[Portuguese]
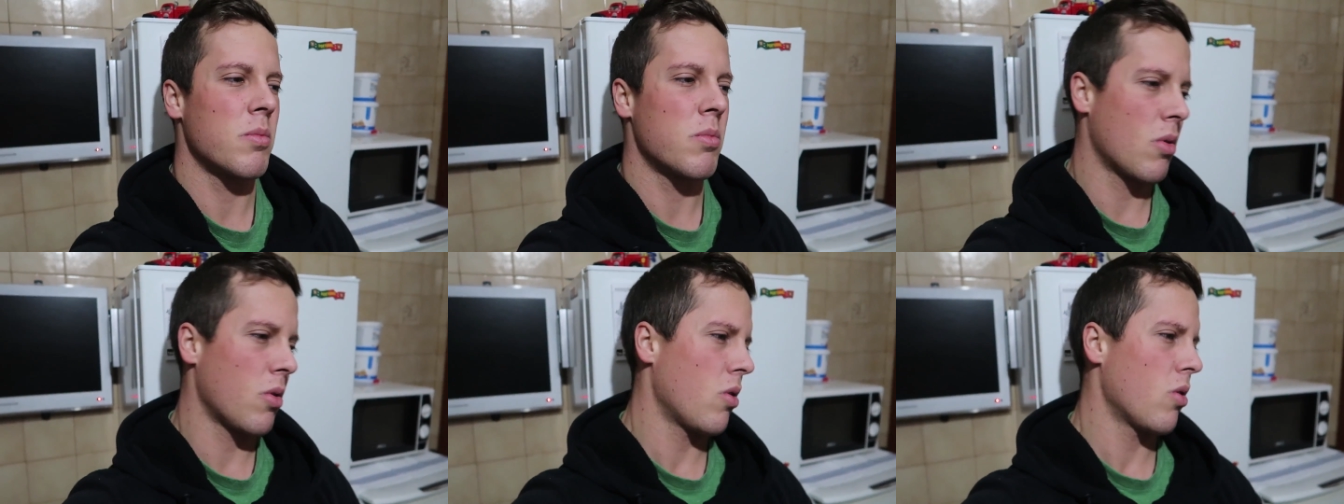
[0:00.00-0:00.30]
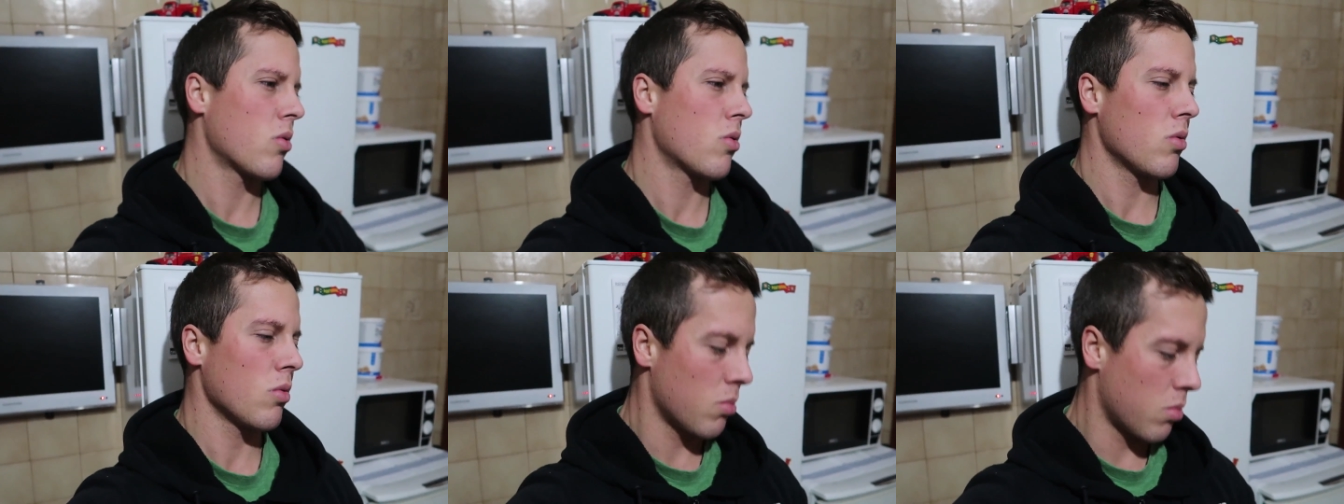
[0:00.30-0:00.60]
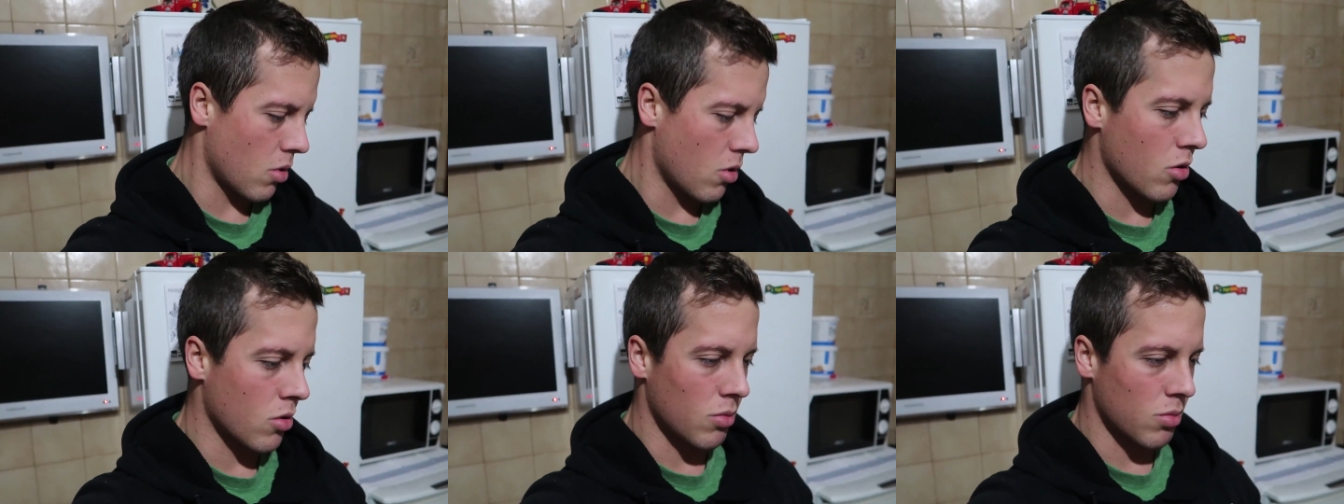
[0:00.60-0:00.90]
brócolis,
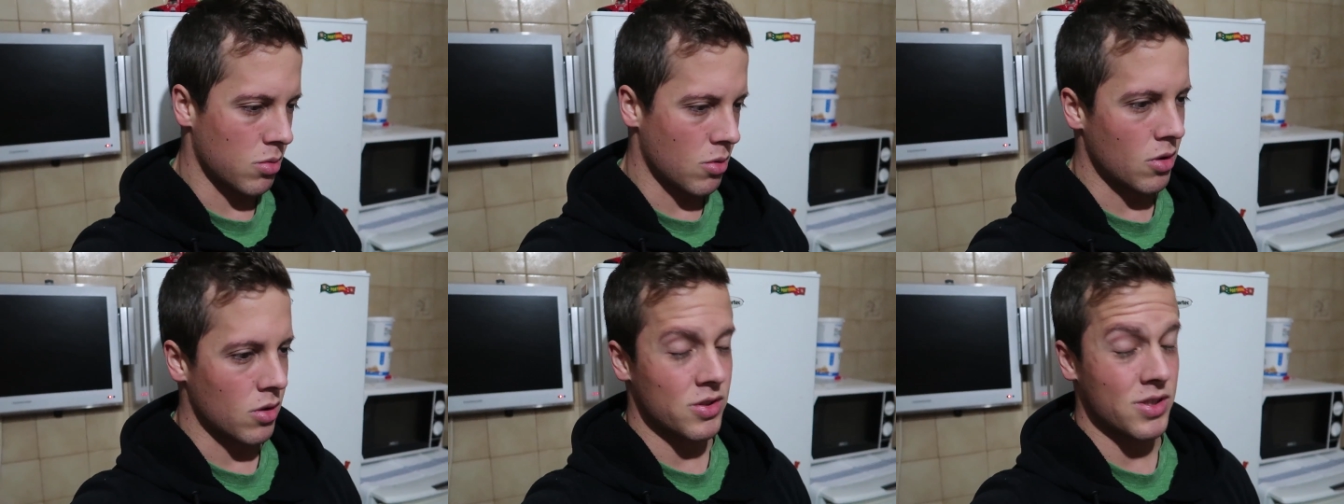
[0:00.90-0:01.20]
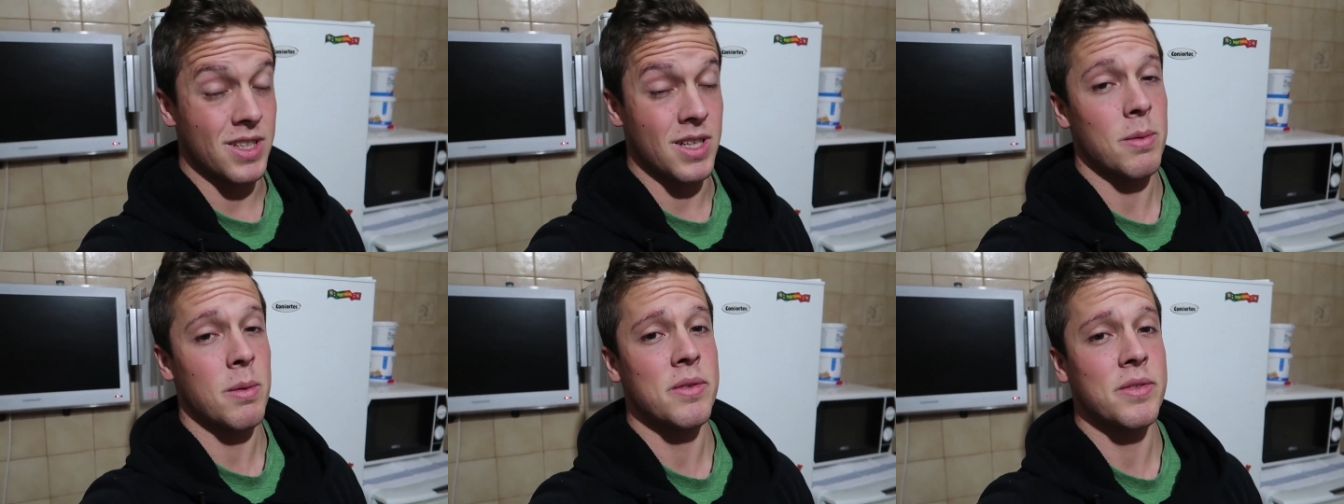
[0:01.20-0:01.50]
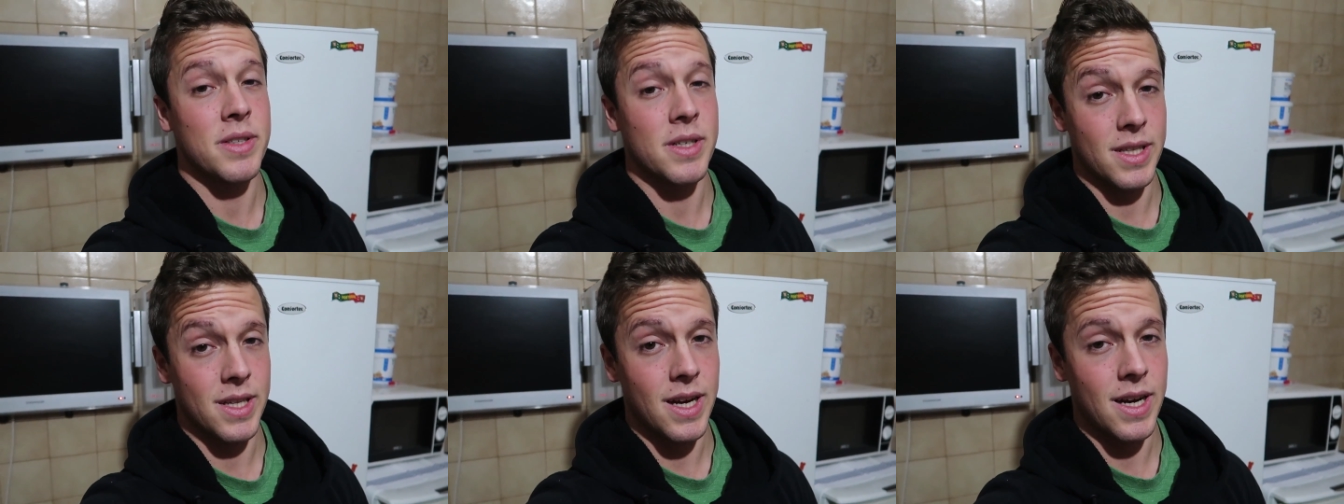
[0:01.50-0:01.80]
brócolis, brócolis, já estava a
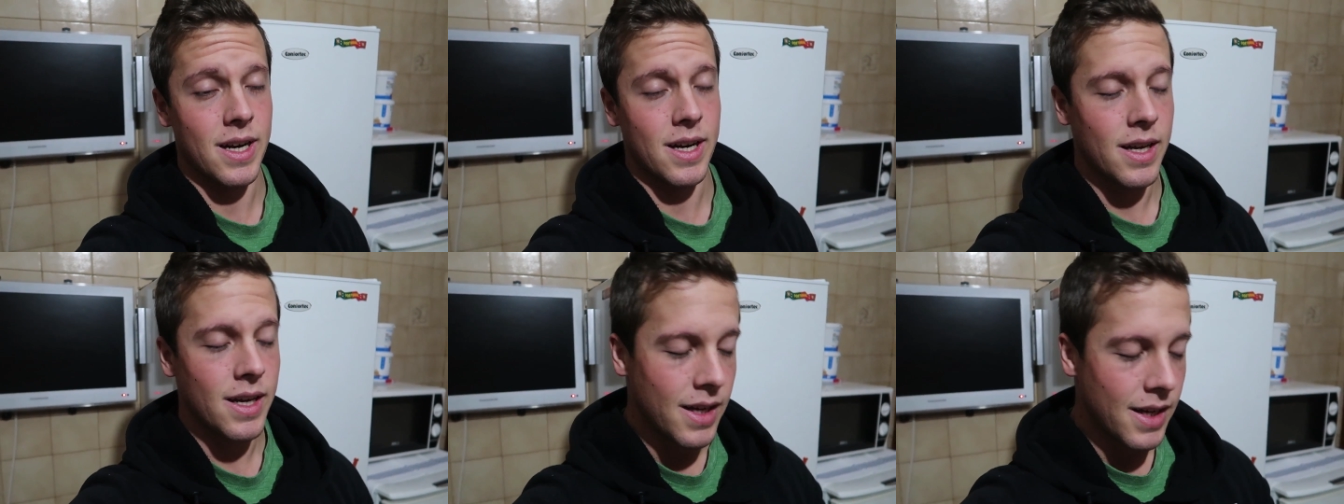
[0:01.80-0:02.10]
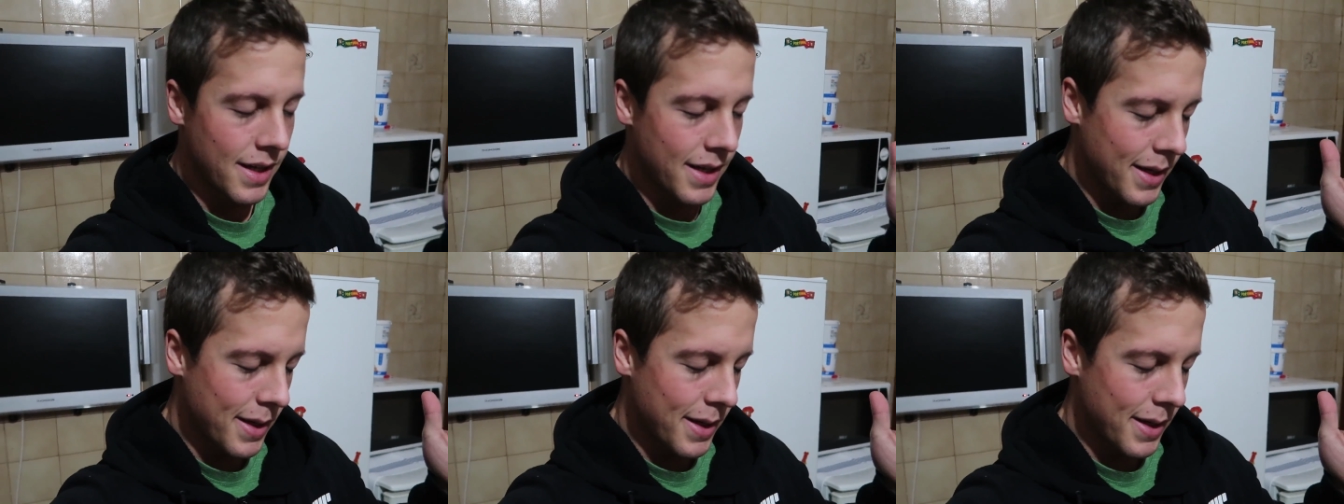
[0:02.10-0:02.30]
fartar